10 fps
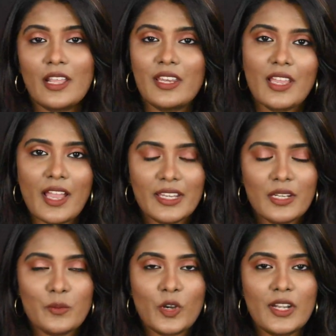நிறைய ஹை
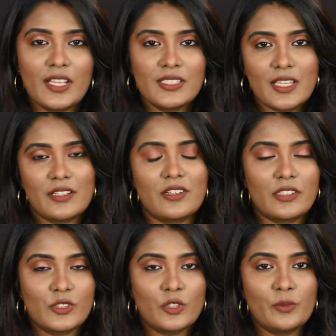அண்ட் ப்ராடக்ட்ஸ் அண்ட்
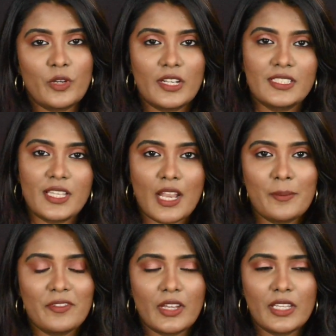ட்ரக் ஸ்டோர் ப்ராடக்ட்ஸ்
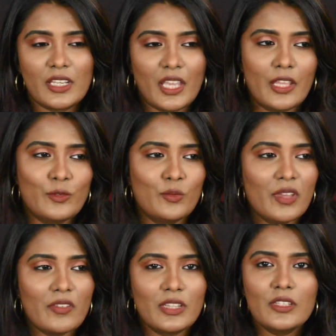எல்லாமே வாங்கியிருக்கேன்
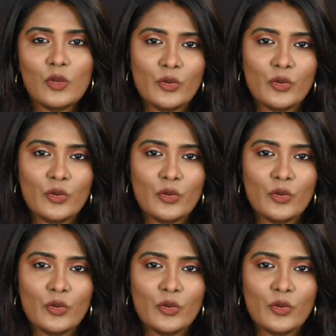எதுவுமே வந்து